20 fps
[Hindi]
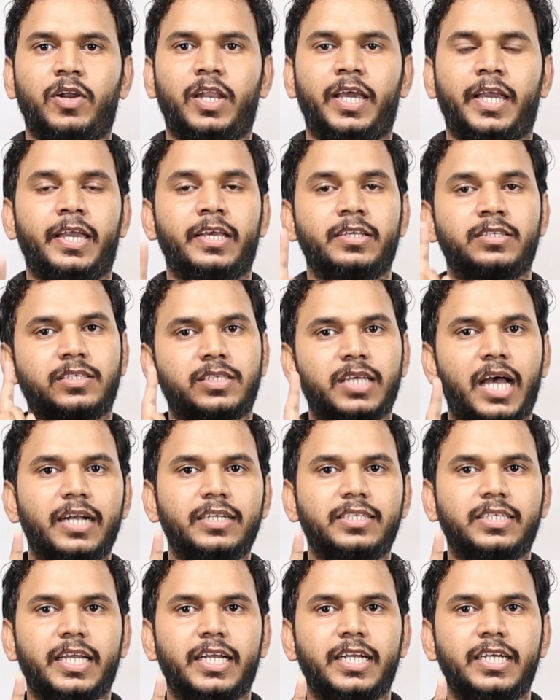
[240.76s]
बोलेंगे
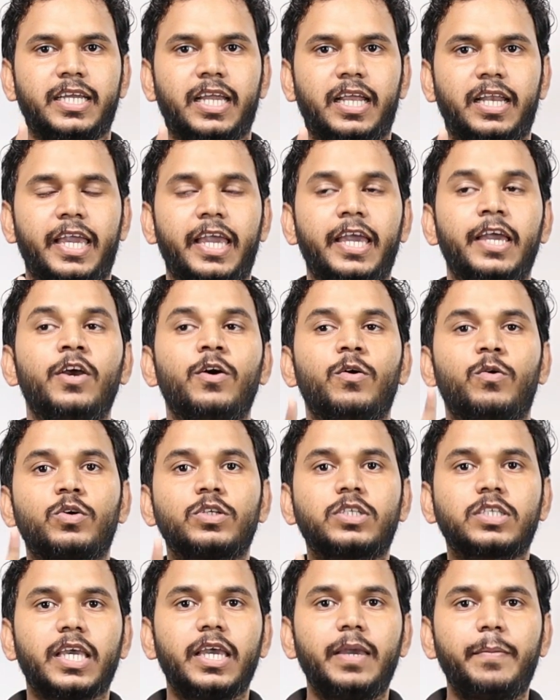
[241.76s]
60 सेकंड के लिए
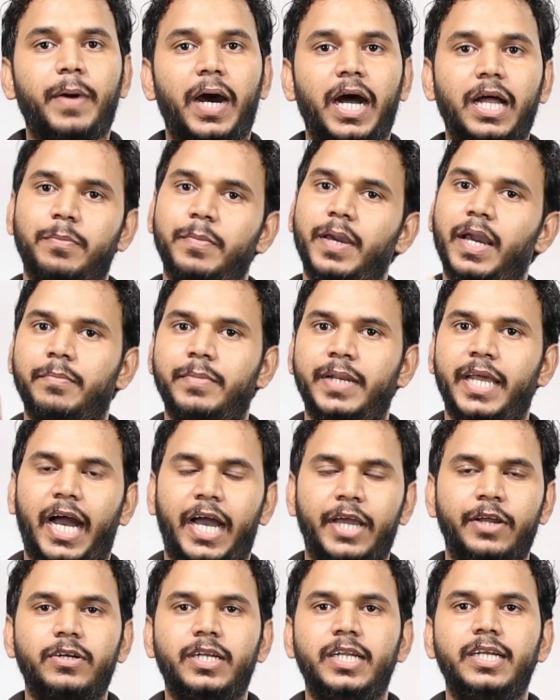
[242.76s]
उसके बाद में हमने
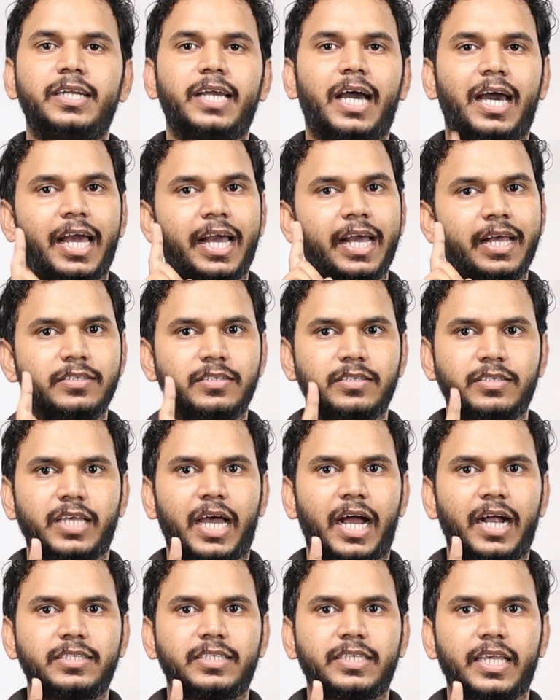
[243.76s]
आयोडीन डाला है
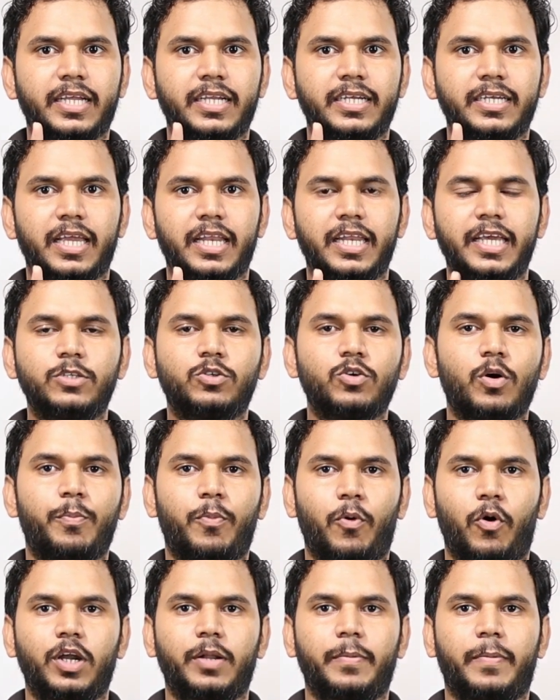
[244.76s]
60 सेकंड के लिए जो
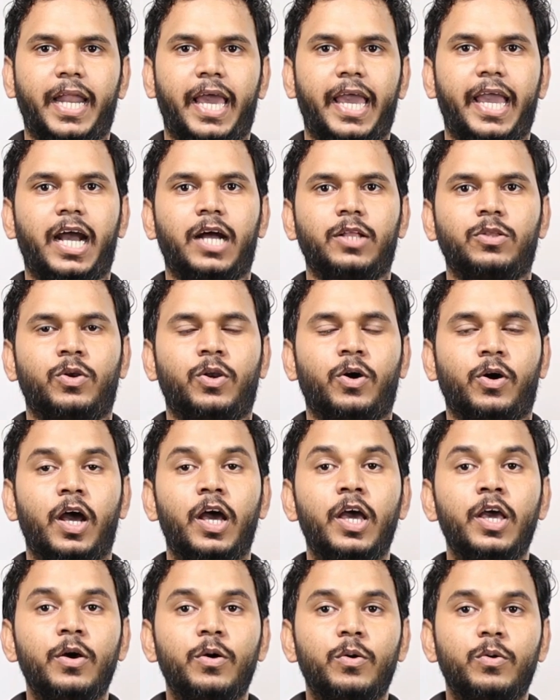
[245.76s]
बॉन्ड बनाएगा दोनों
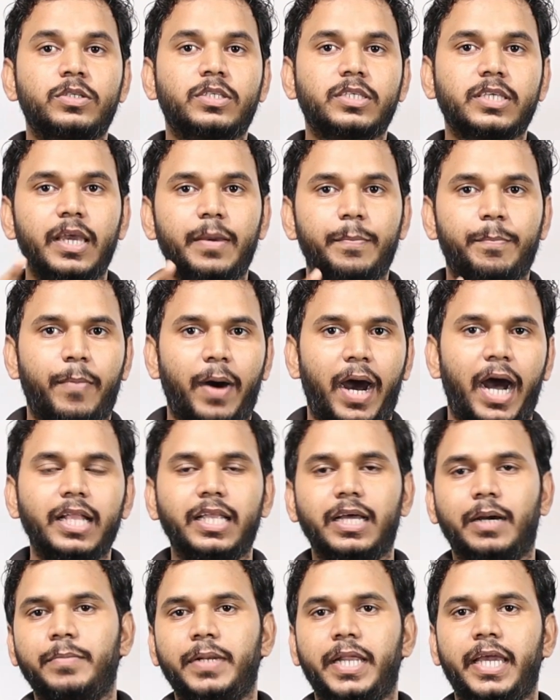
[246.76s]
का उसके
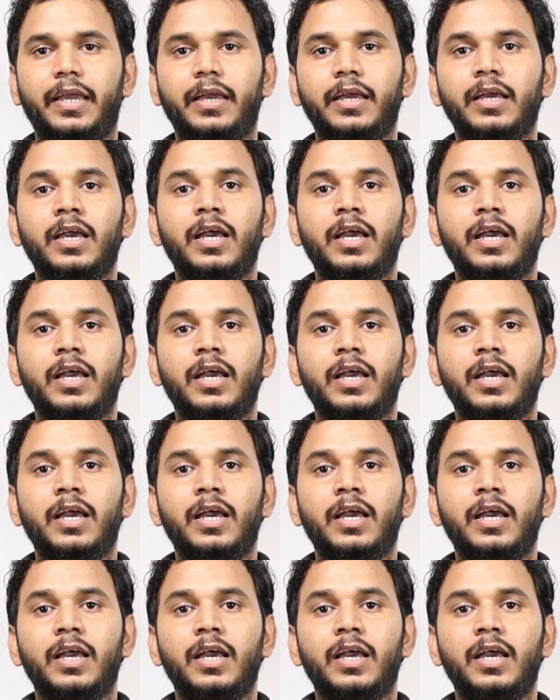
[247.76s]
बाद हमने